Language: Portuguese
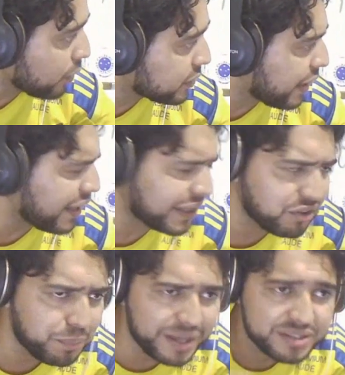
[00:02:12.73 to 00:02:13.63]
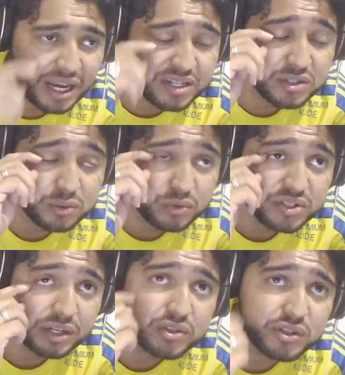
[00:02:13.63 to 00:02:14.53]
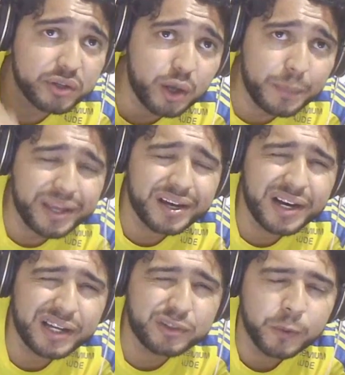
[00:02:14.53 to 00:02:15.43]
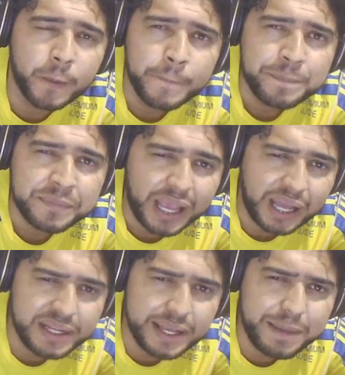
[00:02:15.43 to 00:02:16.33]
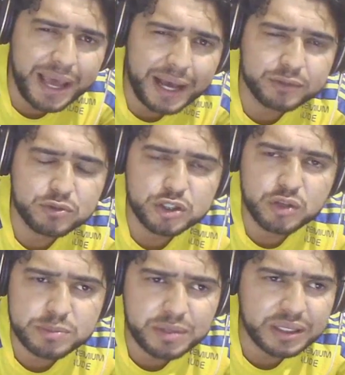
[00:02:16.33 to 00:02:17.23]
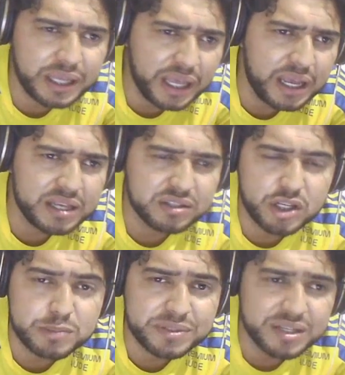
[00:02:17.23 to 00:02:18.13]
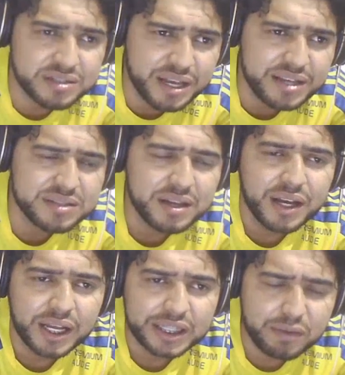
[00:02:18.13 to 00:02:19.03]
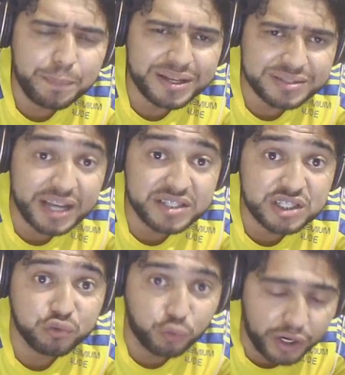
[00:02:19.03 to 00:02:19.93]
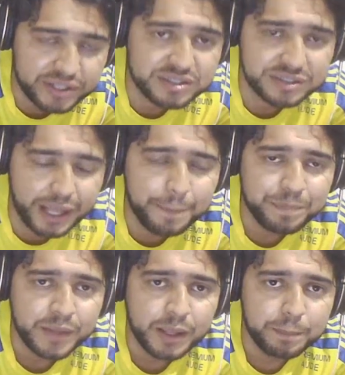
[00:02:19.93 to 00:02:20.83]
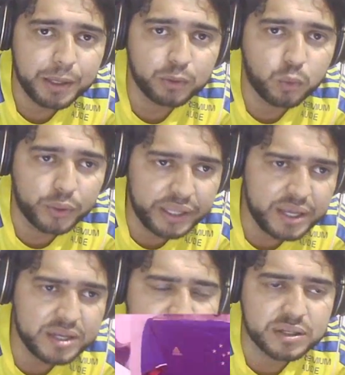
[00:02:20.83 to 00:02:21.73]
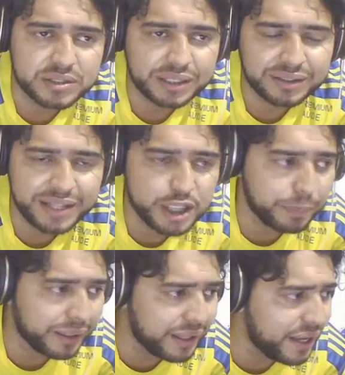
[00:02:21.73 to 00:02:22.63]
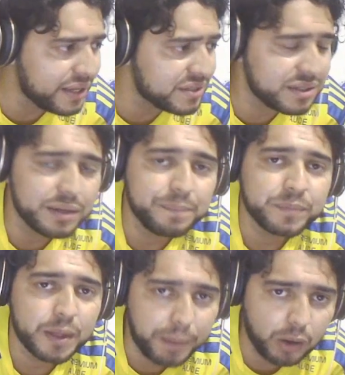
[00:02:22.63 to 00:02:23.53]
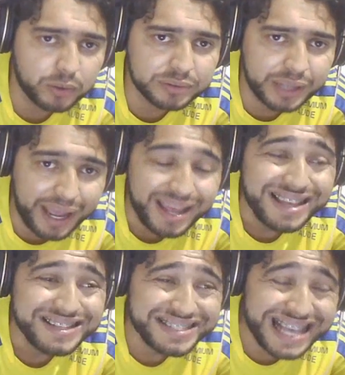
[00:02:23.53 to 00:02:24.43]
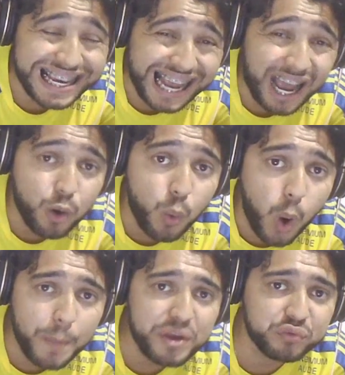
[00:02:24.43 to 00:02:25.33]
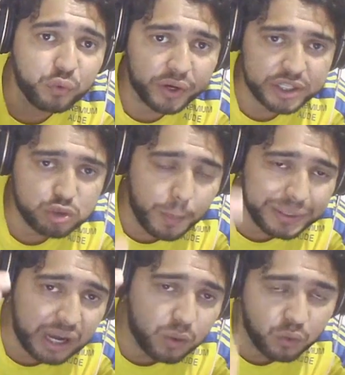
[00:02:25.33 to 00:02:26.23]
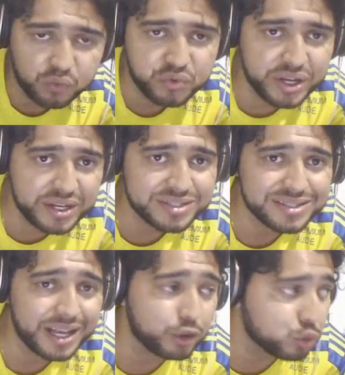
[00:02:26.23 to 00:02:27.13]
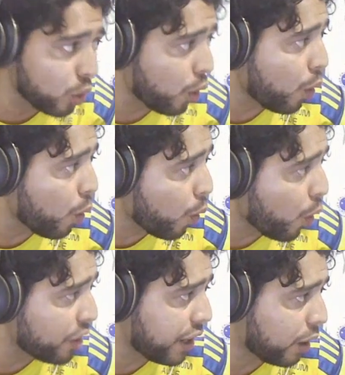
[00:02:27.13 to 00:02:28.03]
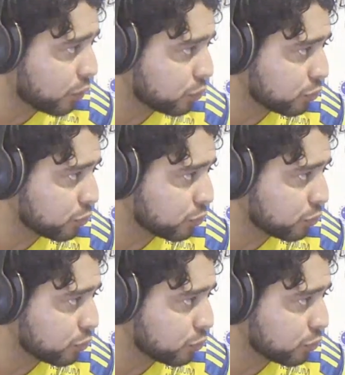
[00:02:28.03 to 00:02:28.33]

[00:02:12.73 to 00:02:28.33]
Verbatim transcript: André, teve passagens no Cruzeiro, se eu não me engano, ali em meados de 2015, 2016, Teve passagens fortes, né? Pelo Corinthians, Atlético Paranaense, Paulo André será o homem forte, o homem da confiança do Ronaldo.